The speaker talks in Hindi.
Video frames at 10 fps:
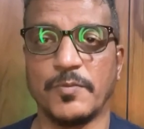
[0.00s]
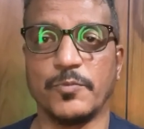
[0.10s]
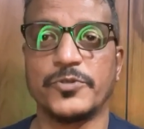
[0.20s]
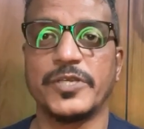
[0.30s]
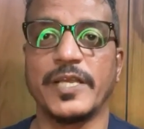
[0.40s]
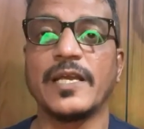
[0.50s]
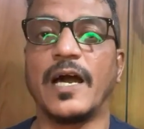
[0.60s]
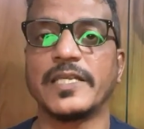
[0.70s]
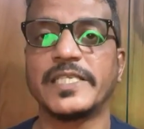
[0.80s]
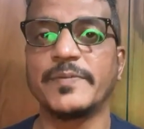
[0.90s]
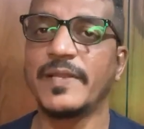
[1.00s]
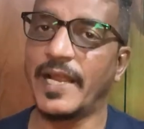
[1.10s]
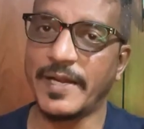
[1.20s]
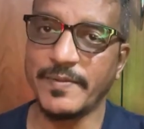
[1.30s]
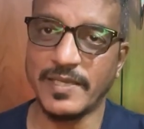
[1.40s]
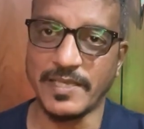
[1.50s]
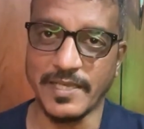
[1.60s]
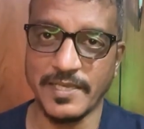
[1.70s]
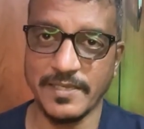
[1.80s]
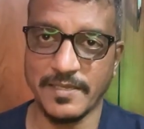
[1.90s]
मुझे एक आठ जी लाइट भी आ
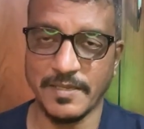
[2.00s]
जाएगी